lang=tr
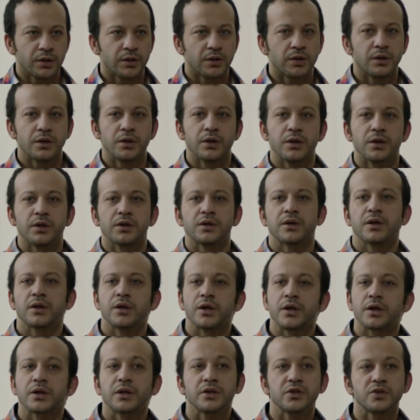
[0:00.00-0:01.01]
Ee,
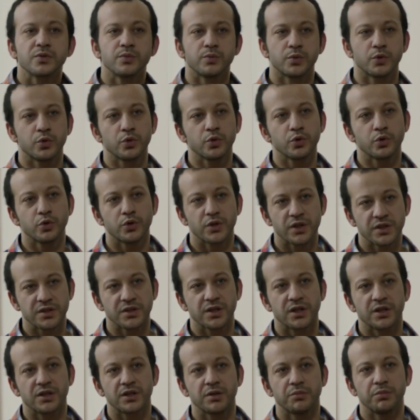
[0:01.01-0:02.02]
arkadaşım bütün gün
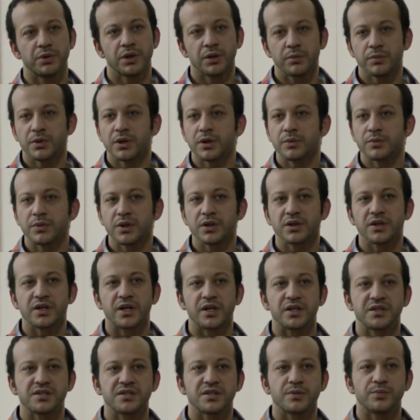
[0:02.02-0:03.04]
tezgahta benim yanımdaydı.
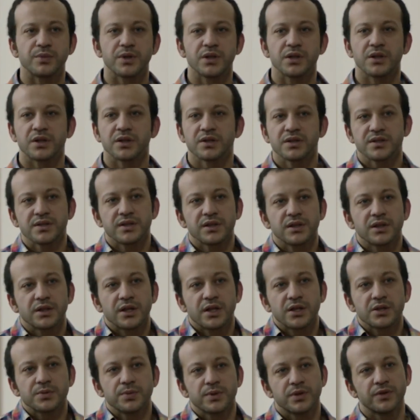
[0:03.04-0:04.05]
Yani Simay'ın adı sana
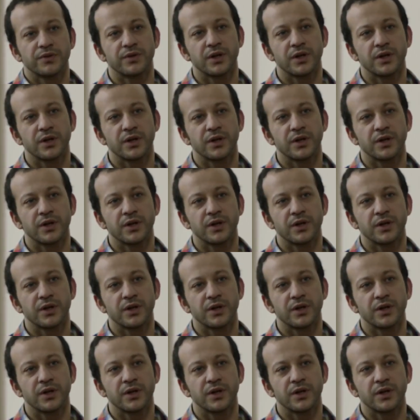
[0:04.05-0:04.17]
geçmedi